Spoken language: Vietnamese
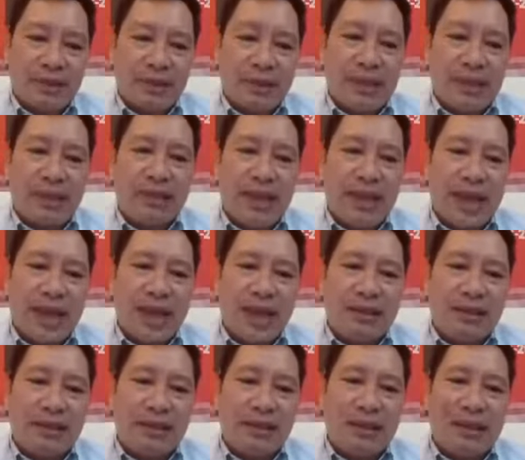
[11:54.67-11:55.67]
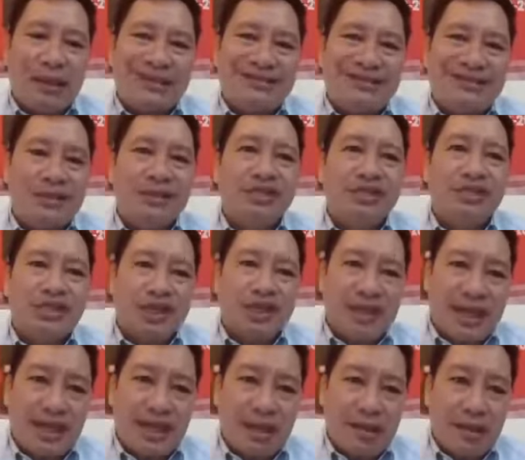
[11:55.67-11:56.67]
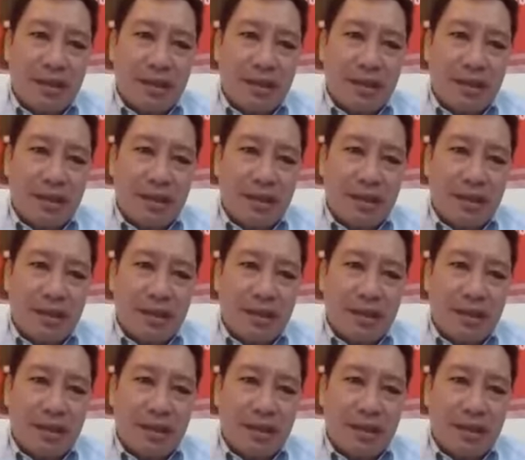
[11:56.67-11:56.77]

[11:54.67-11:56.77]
dân gian như là sơ dừa này